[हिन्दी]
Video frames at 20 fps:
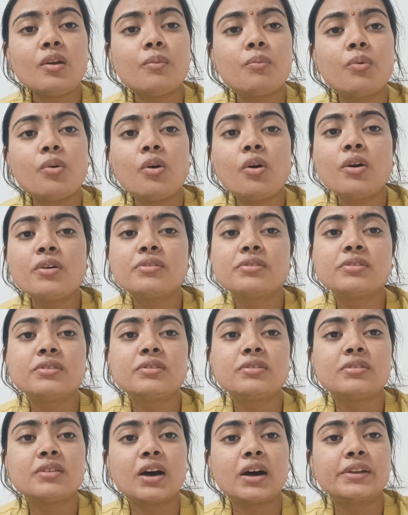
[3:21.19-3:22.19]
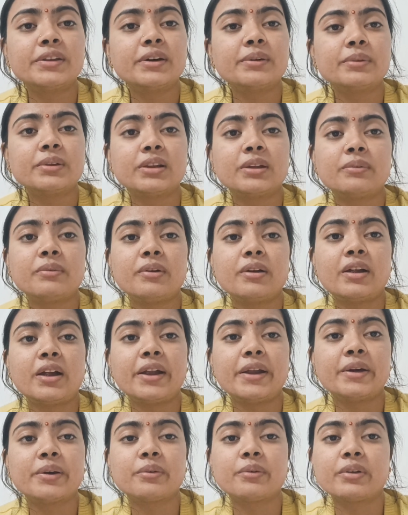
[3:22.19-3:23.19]
बहुत ज़्यादा मतलब
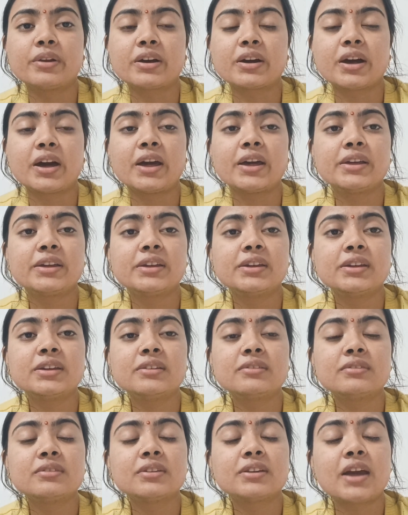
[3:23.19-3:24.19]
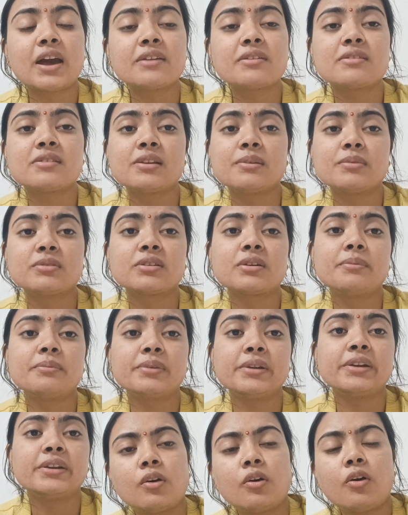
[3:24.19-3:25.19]
हेडक हो रखा है कि कैसे सिलेबस कंप्लीट